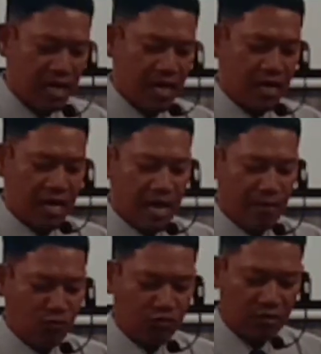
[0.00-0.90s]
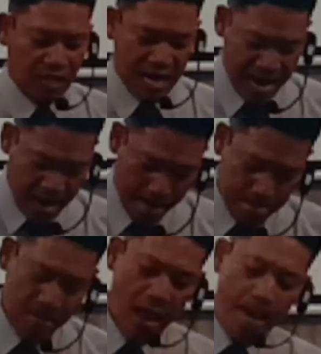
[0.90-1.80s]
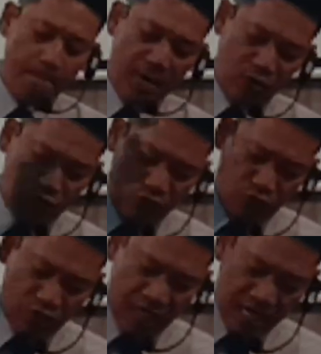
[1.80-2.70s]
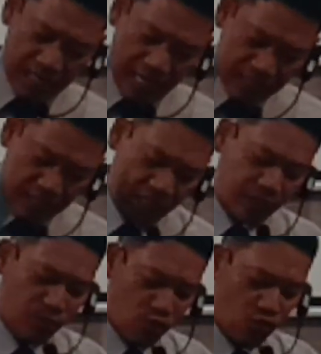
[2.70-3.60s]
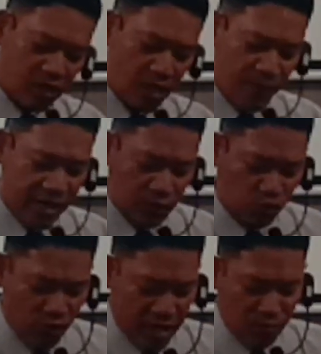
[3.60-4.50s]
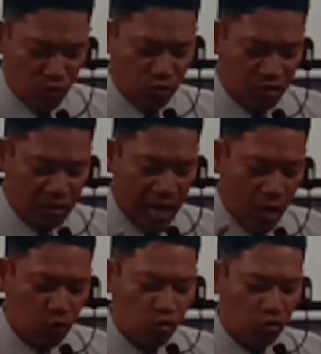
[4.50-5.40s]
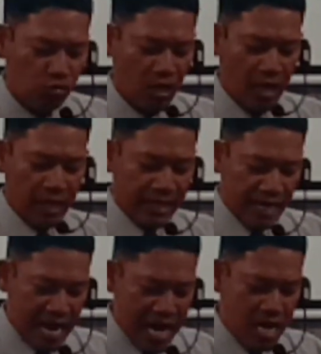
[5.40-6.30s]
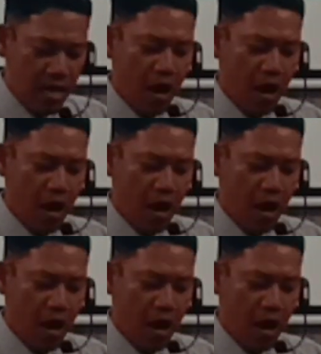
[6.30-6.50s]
karena kamu telah menunjukkan kasihmu kepada Tuhanmu Saul dengan